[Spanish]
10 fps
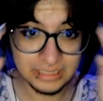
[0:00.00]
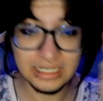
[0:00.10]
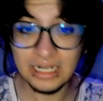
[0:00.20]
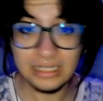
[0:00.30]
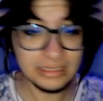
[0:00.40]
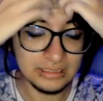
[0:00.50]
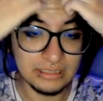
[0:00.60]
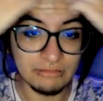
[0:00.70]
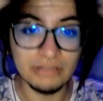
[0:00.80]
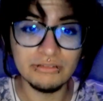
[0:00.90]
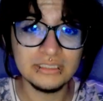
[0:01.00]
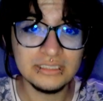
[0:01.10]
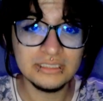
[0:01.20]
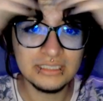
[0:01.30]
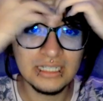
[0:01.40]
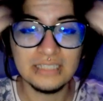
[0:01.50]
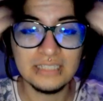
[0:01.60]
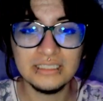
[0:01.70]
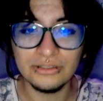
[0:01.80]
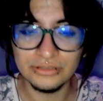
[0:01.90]
es gratis y cuando haces esa
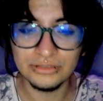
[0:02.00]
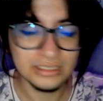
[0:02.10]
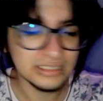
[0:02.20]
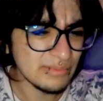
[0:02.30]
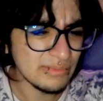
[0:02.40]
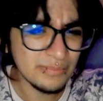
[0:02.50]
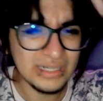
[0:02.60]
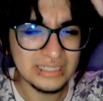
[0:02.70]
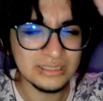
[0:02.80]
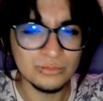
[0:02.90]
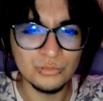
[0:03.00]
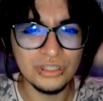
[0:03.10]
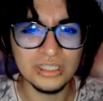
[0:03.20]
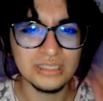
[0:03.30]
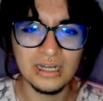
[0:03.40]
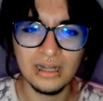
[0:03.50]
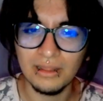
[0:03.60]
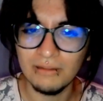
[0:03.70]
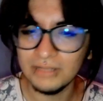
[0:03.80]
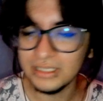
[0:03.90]
clase de cosas que a mí me parecen muy
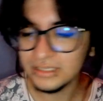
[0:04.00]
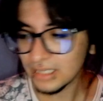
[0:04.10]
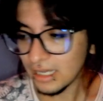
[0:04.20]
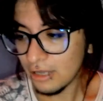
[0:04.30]
desagradables,